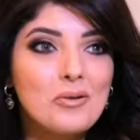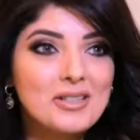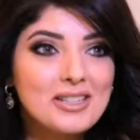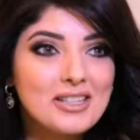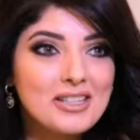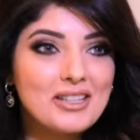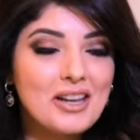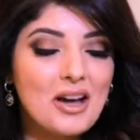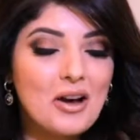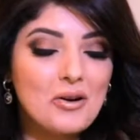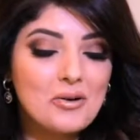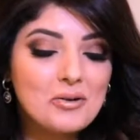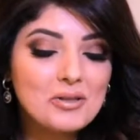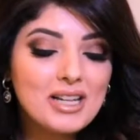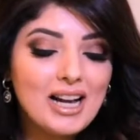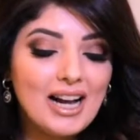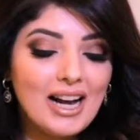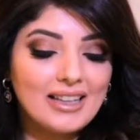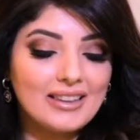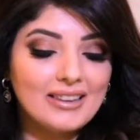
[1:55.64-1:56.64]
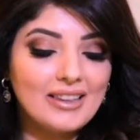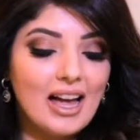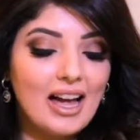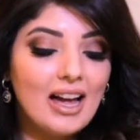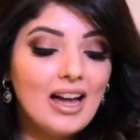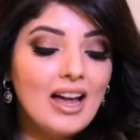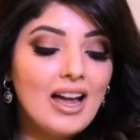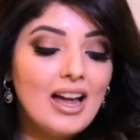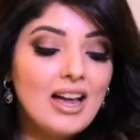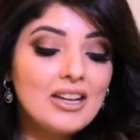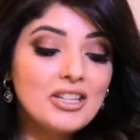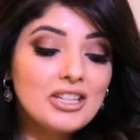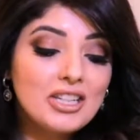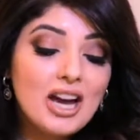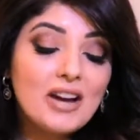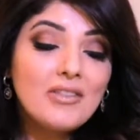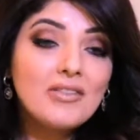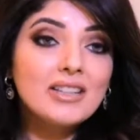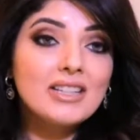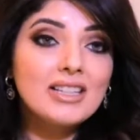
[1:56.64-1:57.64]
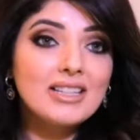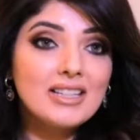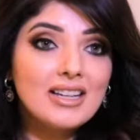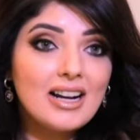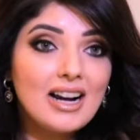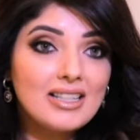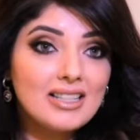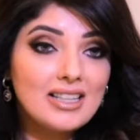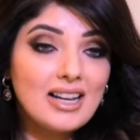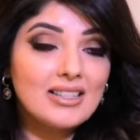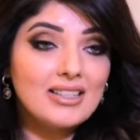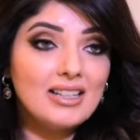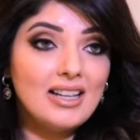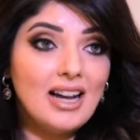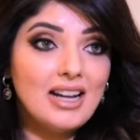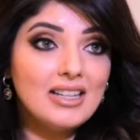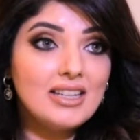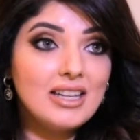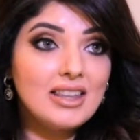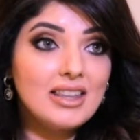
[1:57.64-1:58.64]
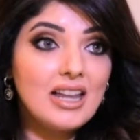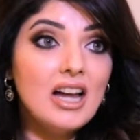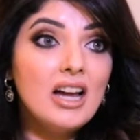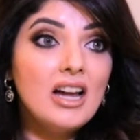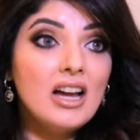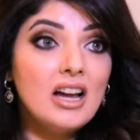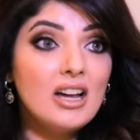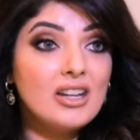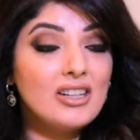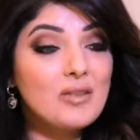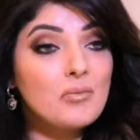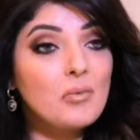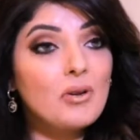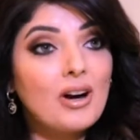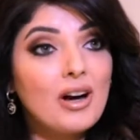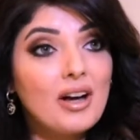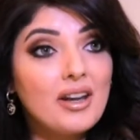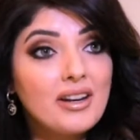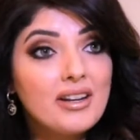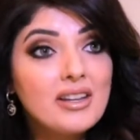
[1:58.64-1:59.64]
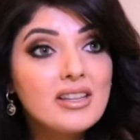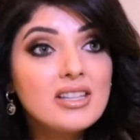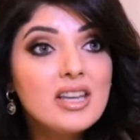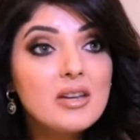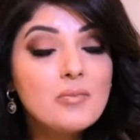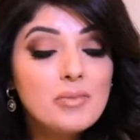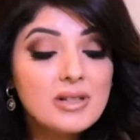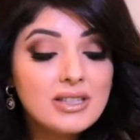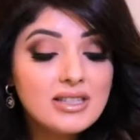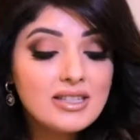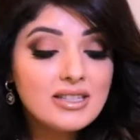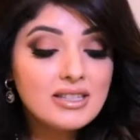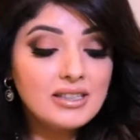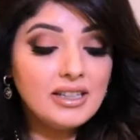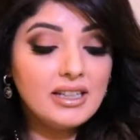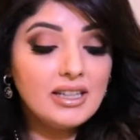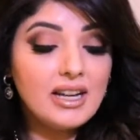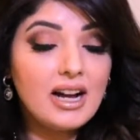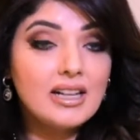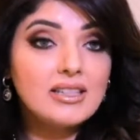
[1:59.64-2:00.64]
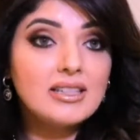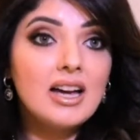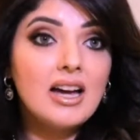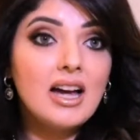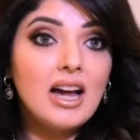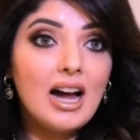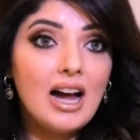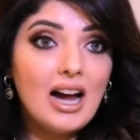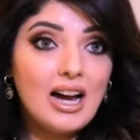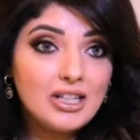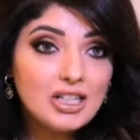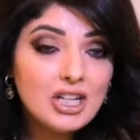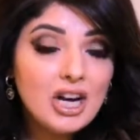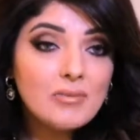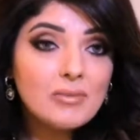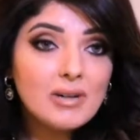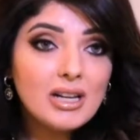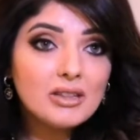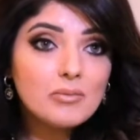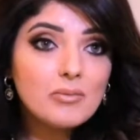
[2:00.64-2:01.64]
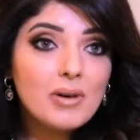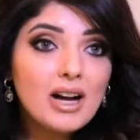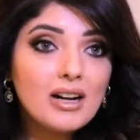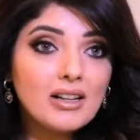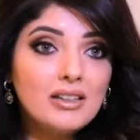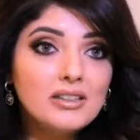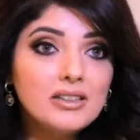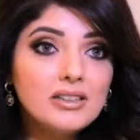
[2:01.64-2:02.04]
وزننا وصحتنا. شافت الدراسات الحديثه ان مقارنه بالتسعينات احجام الاطباق